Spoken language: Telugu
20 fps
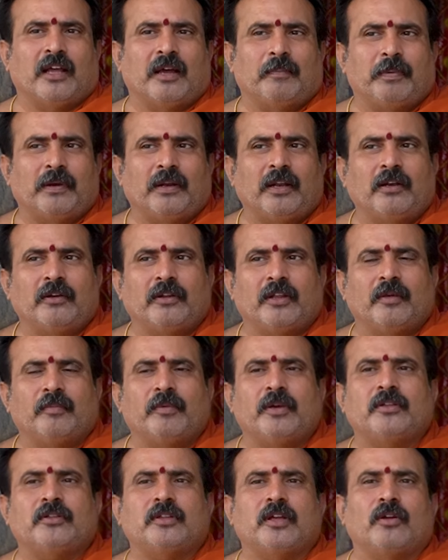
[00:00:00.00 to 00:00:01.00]
నా పిల్లలు
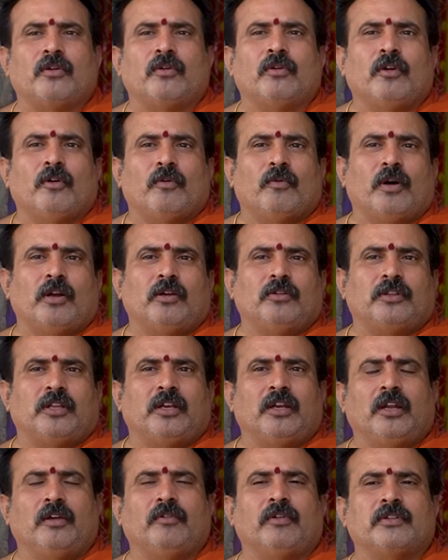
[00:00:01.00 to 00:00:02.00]
ఏమవుతారో వాళ్ళు
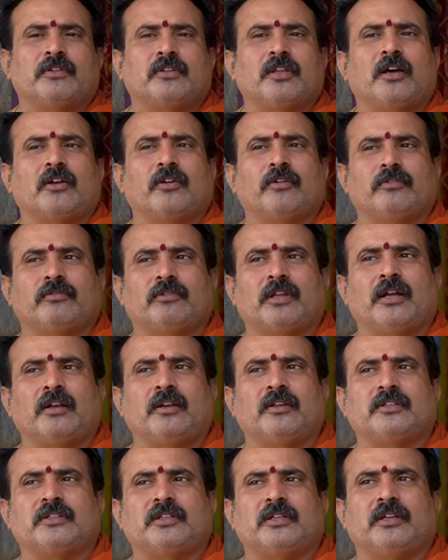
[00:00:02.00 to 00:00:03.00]
తిరిగి వస్తారో యుద్ధాన్ని
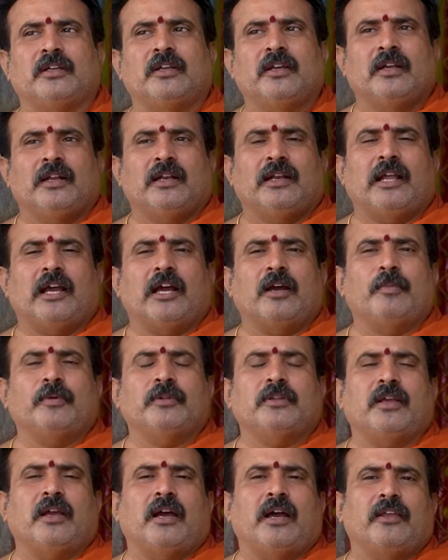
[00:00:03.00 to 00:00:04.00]
నుంచి
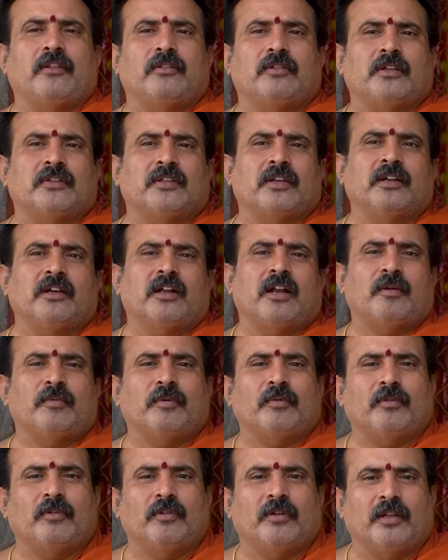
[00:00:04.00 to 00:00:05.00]
లేకపోతే ఆ యుద్ధ
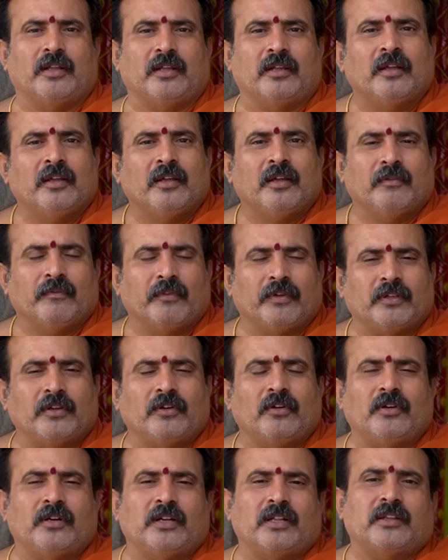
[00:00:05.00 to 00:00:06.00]
సంగ్రామంలోనే
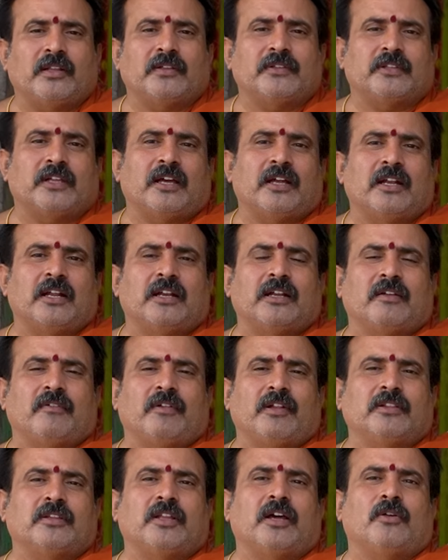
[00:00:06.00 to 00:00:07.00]
విజయోన్నత స్థానానికి
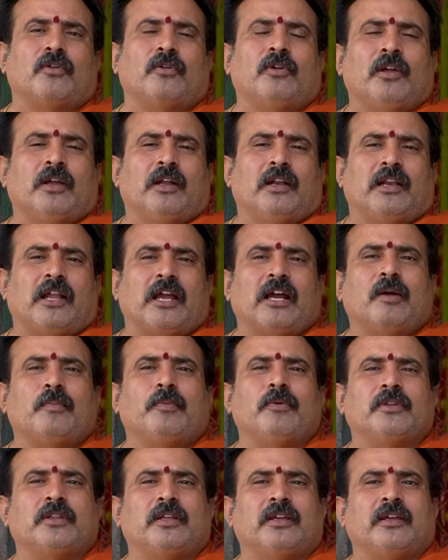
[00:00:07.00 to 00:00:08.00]
వెళ్తారో
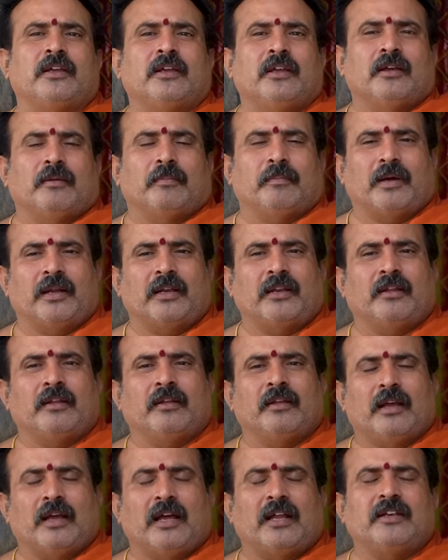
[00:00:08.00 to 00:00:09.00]
లేకపోతే మరి
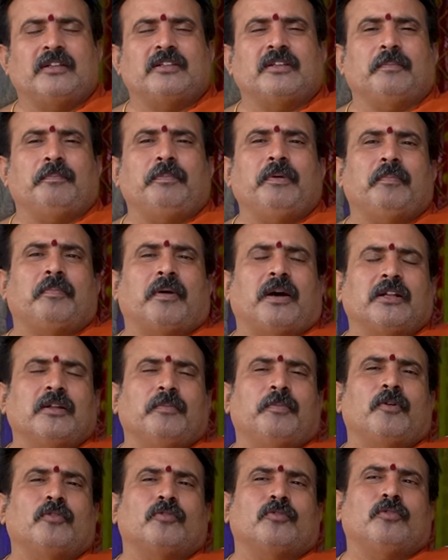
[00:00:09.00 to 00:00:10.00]
అని చెప్పి
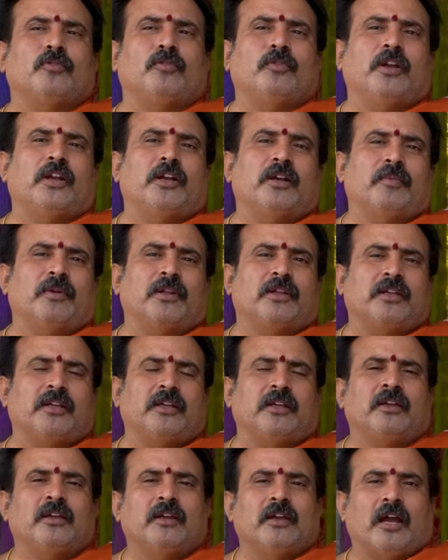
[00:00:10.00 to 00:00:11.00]
బాధపడుతూ ఉండేటప్పటికీ
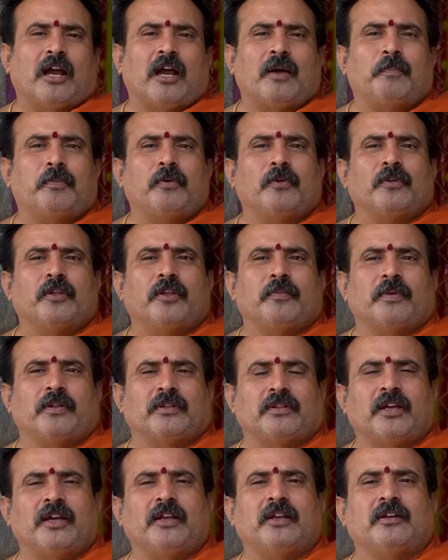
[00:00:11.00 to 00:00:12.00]
అప్పుడు ఈ
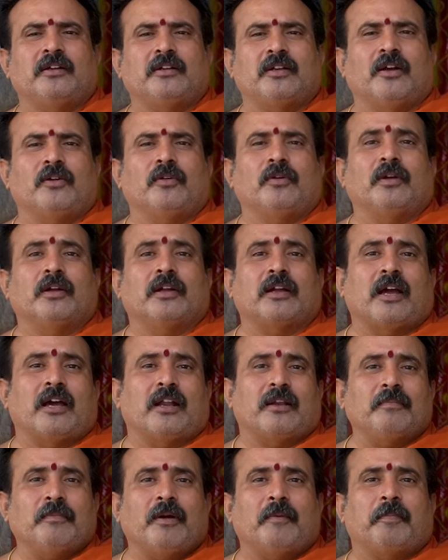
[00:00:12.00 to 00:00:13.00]
పెద్ద ఆయన అంటాడు
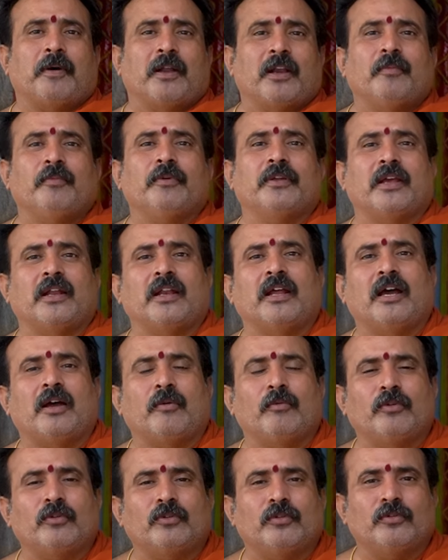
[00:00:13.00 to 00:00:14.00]
కర్మ ఫలము ఎలా
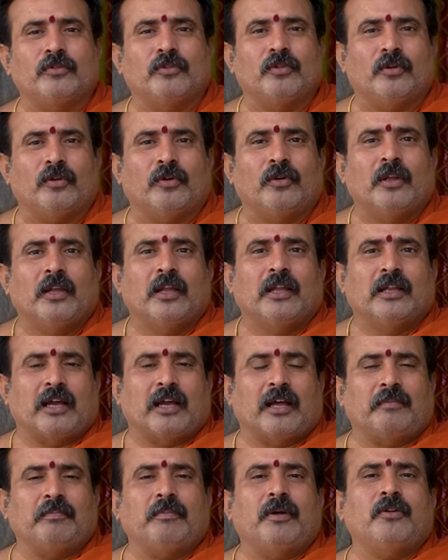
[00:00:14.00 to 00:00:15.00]
ఉంటుందో
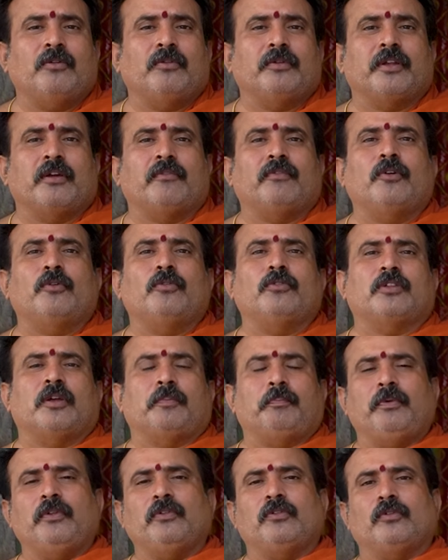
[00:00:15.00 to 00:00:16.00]
కర్మను ఎవరూ
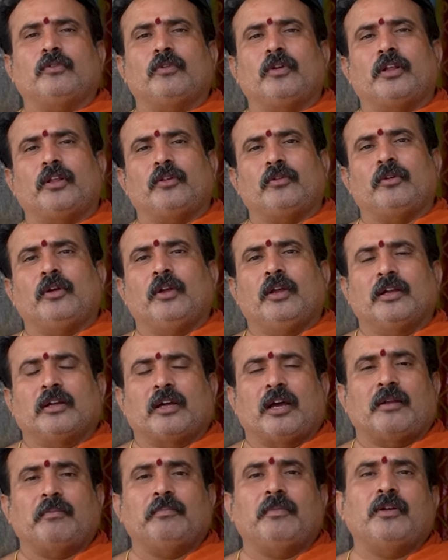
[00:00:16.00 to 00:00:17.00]
తప్పించుకోలేదు
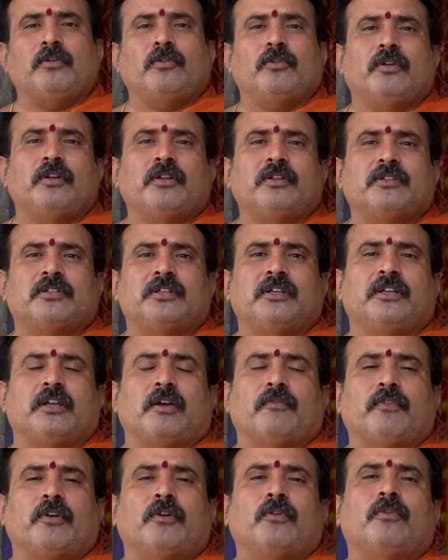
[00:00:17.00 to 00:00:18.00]
కర్మను గురించి
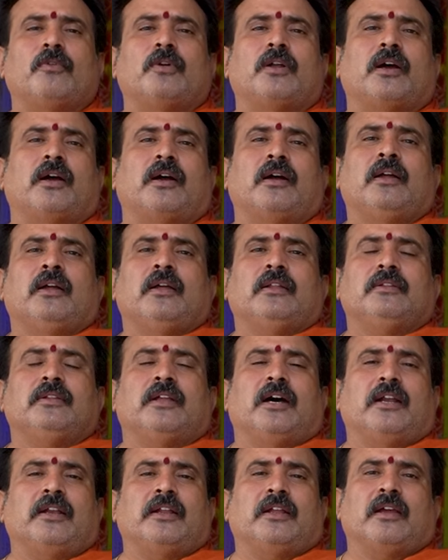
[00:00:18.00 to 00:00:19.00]
ఎవరు కూడా
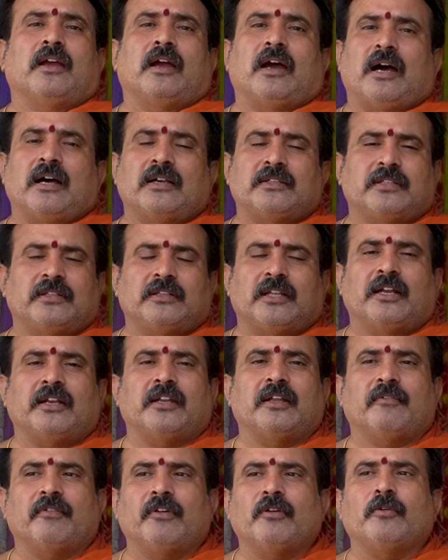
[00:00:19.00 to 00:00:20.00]
దాని ఆశ
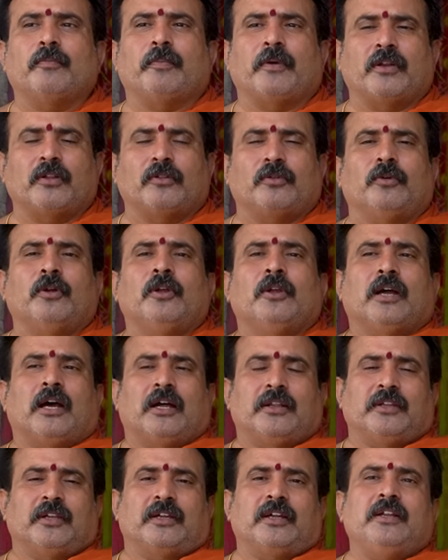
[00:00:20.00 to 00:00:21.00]
దాన్ని ఎవరు పడదు
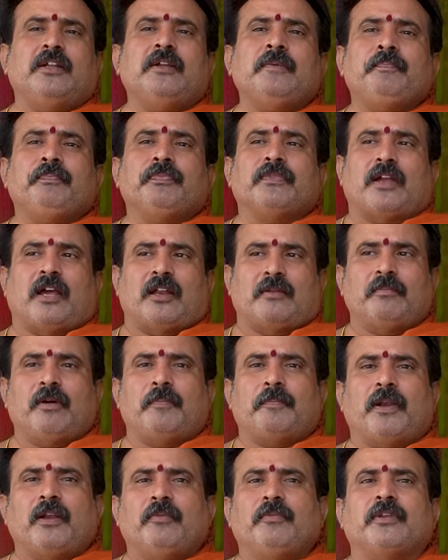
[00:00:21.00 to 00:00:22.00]
అందుకని
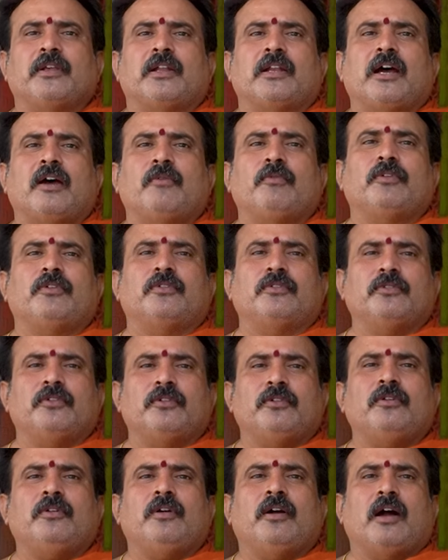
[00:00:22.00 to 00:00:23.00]
కర్మఫలం ఎలా
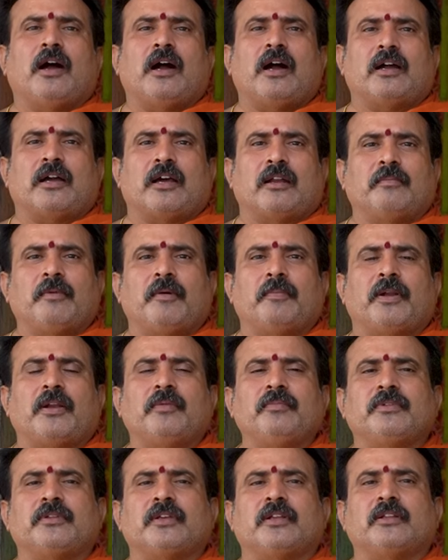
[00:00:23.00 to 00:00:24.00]
ఉంటుందో ఆ
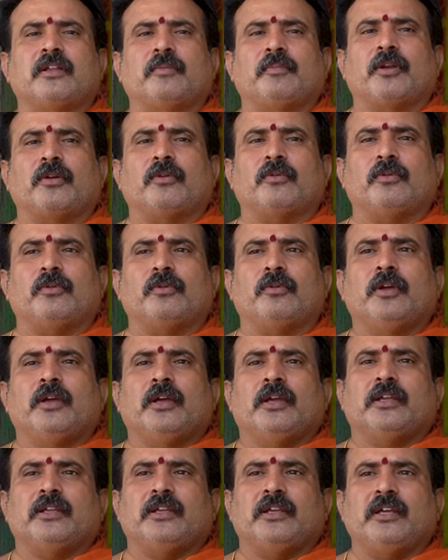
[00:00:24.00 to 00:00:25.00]
కర్మఫలం చేత మనకు
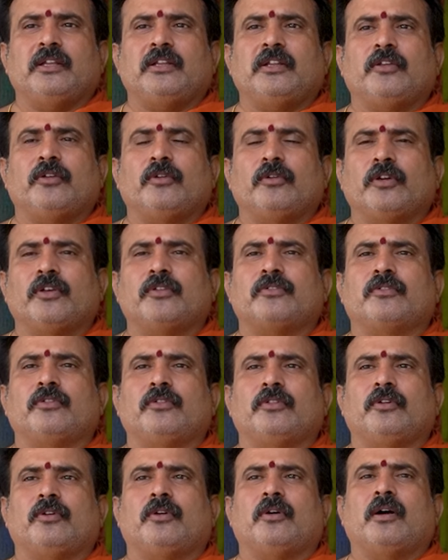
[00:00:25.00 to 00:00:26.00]
ఏది
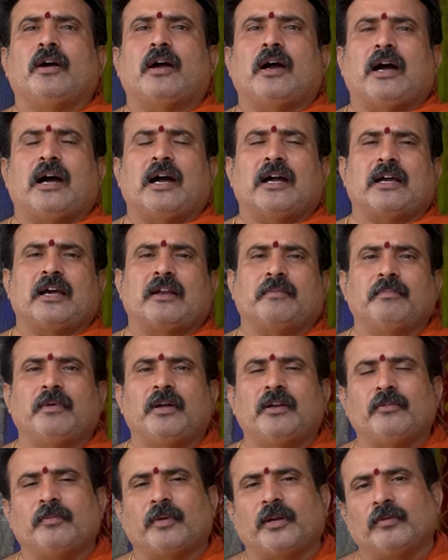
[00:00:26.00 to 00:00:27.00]
యోగిస్తుందో ఆ
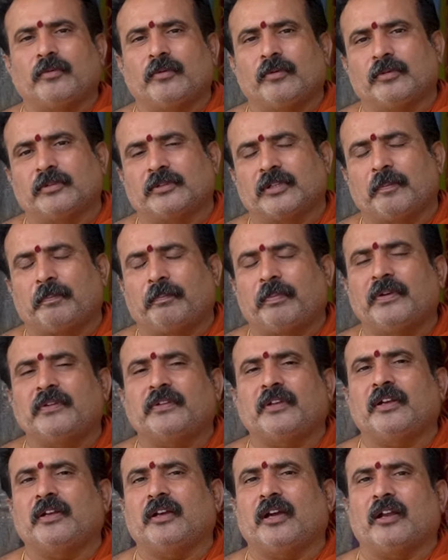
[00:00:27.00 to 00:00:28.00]
కర్మను మనము
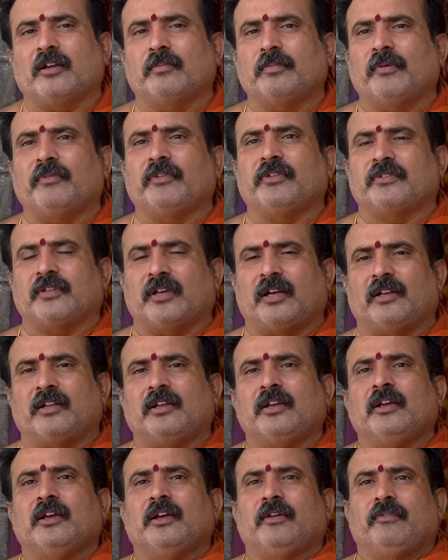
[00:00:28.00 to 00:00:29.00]
తప్పనిసరిగా అనుభవించాలి
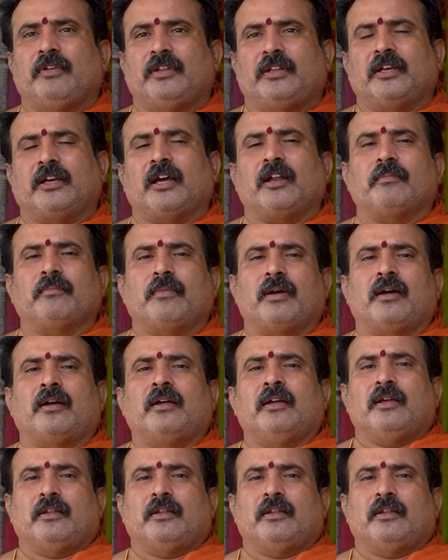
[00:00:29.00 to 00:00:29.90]
విధి కర్మ